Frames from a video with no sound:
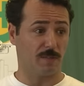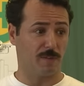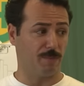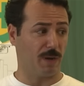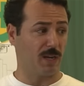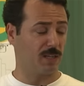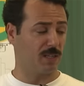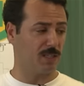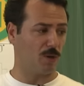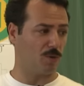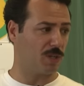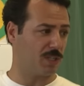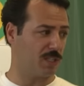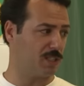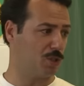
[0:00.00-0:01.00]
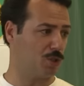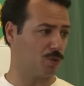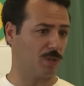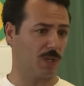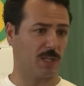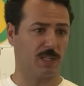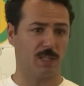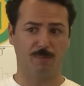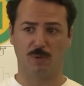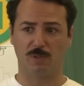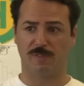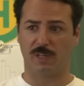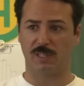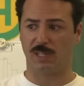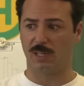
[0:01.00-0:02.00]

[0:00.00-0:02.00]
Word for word: Wir machen genau in der nächsten Stunde an dem Punkt